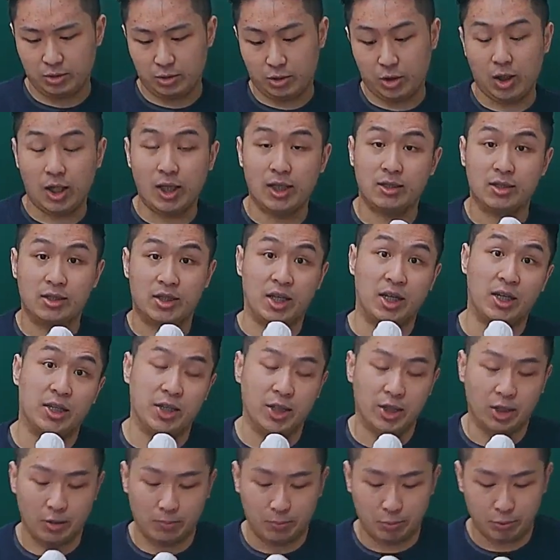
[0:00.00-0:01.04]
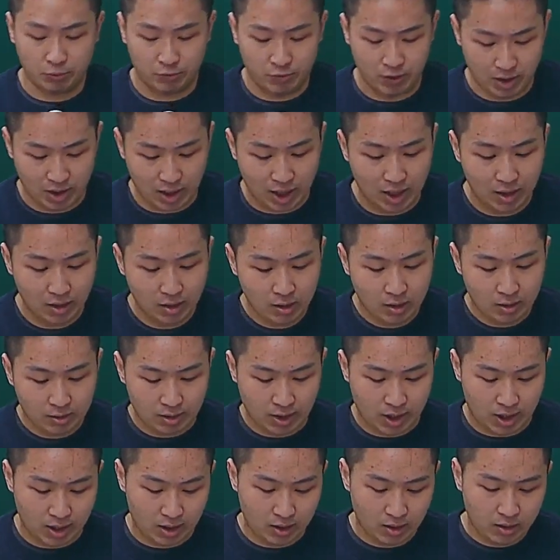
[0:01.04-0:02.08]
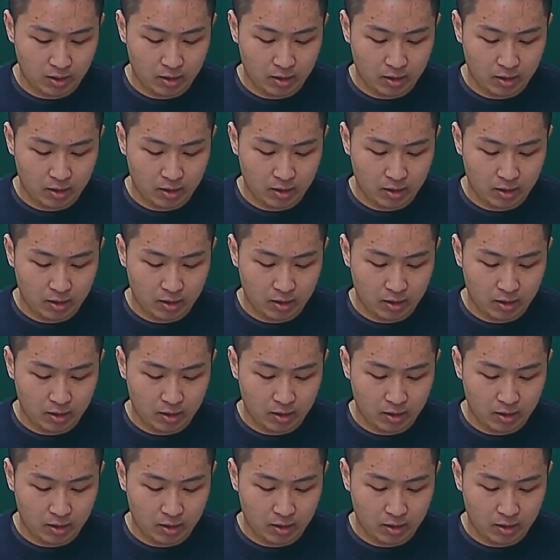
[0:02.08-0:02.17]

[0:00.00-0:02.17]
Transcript: 有点类似前言的部分啦。那